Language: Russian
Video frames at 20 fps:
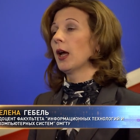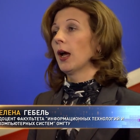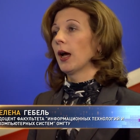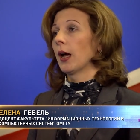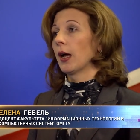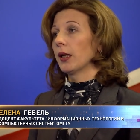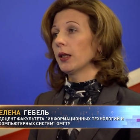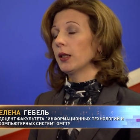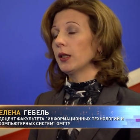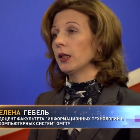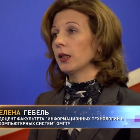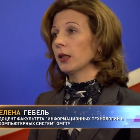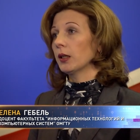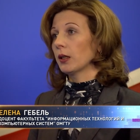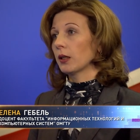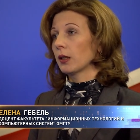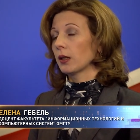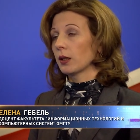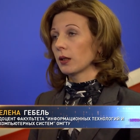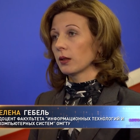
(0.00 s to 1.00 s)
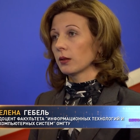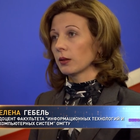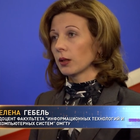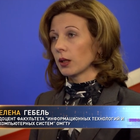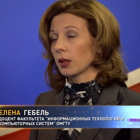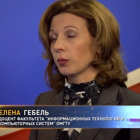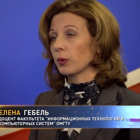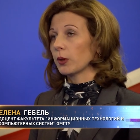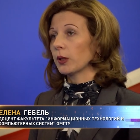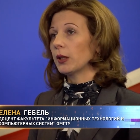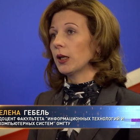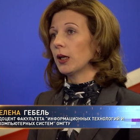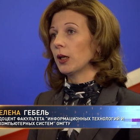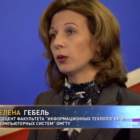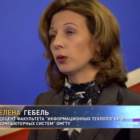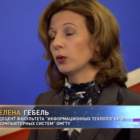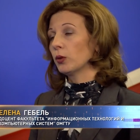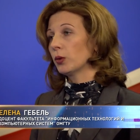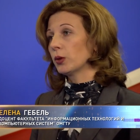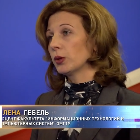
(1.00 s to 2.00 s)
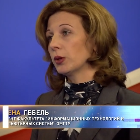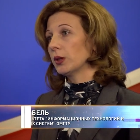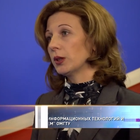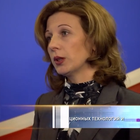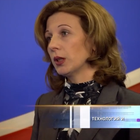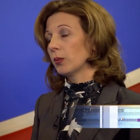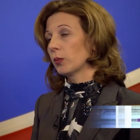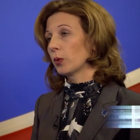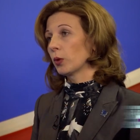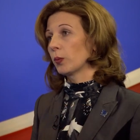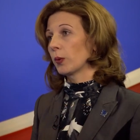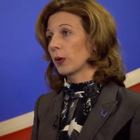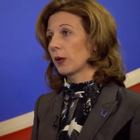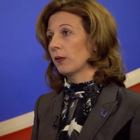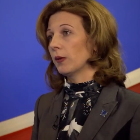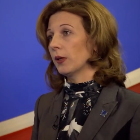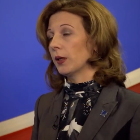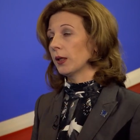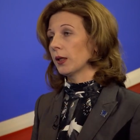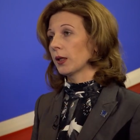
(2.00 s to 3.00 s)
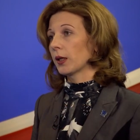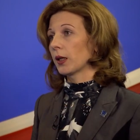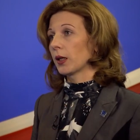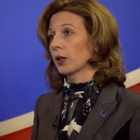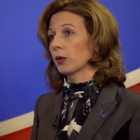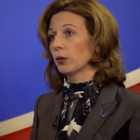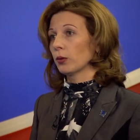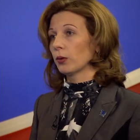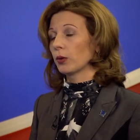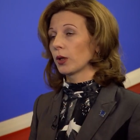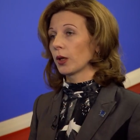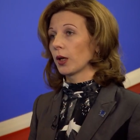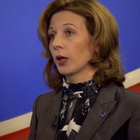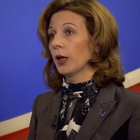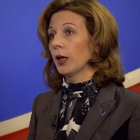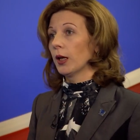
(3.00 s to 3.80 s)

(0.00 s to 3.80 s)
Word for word: они обладают обладают той системой управления, которая